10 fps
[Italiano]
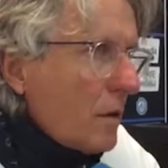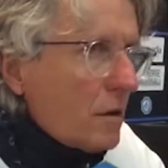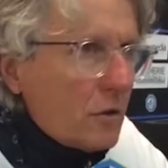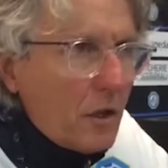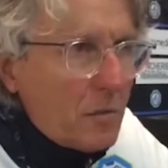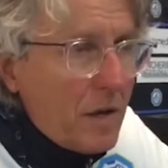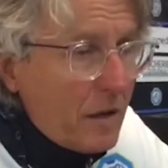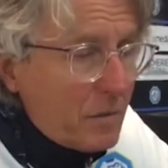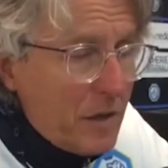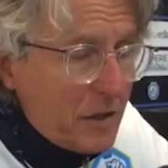Sì, ma,
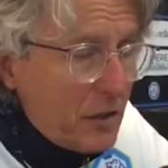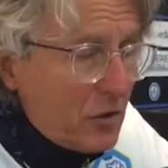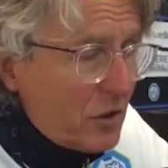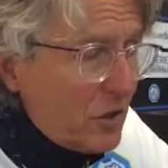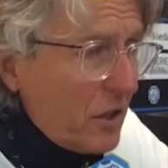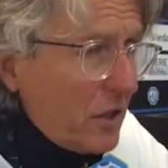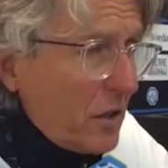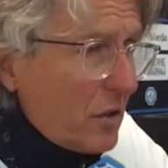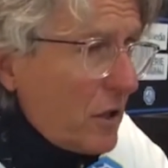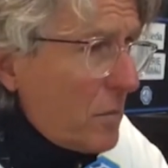ma, credo di sì,
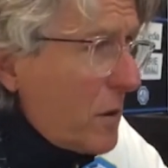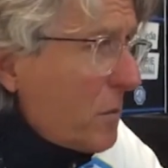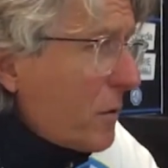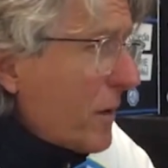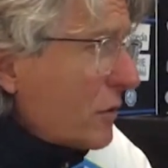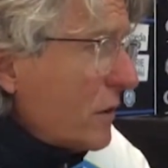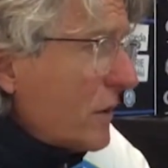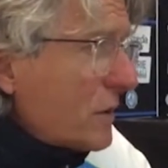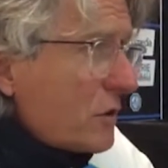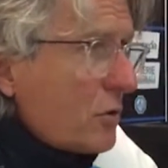credo che abbiamo provato
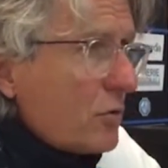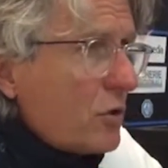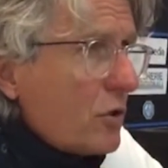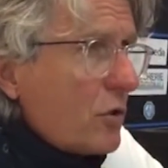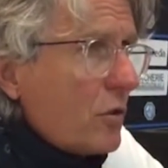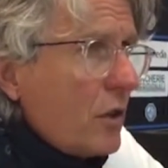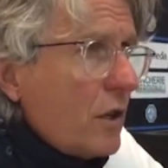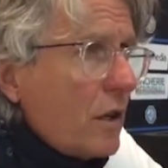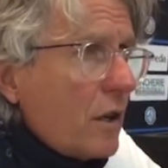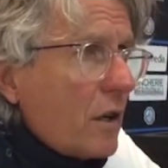diverse
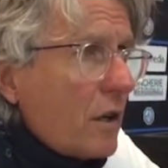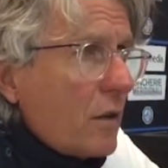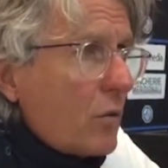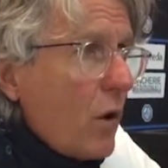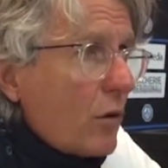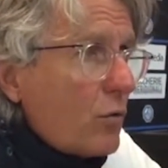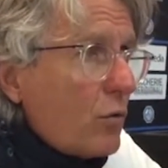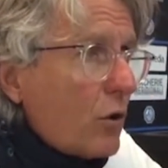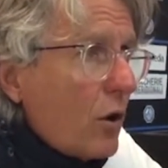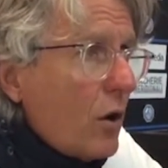soluzioni,
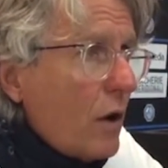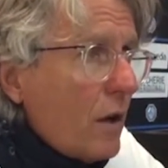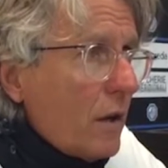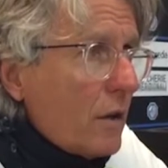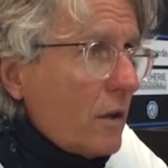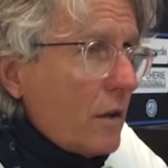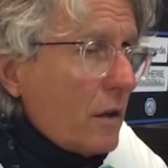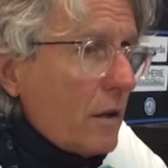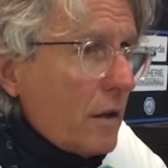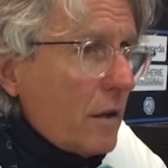qualcuno
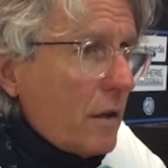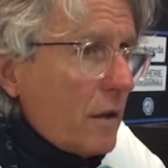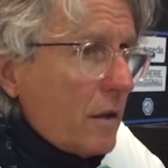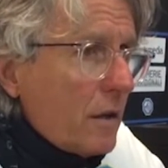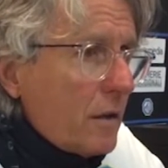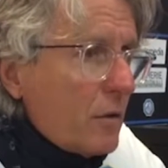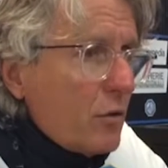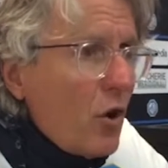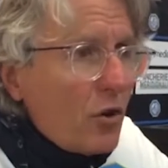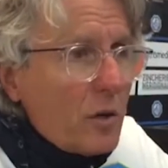eh,
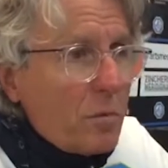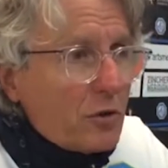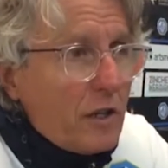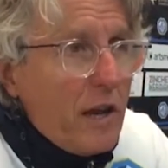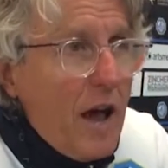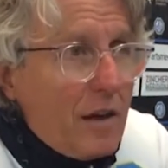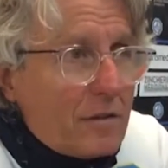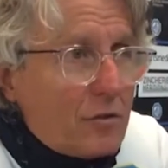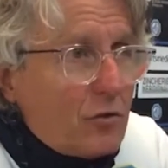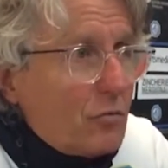non riposerà,
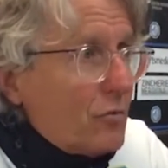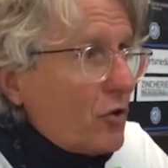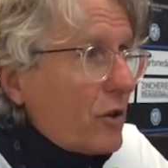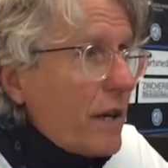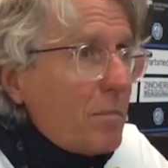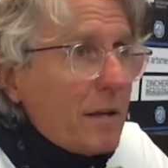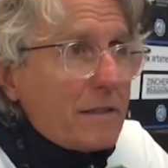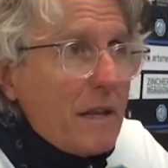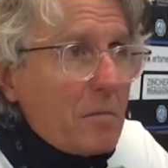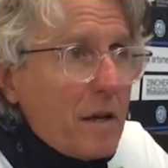giocherà
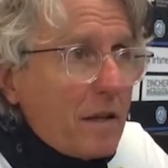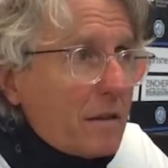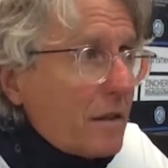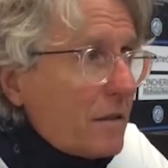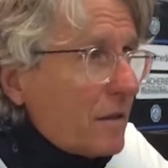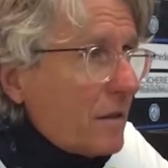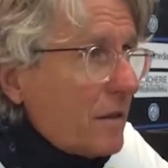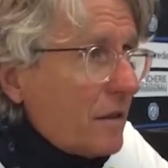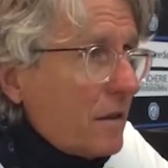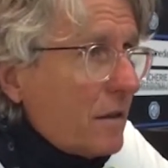parzialmente.
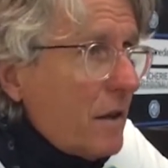E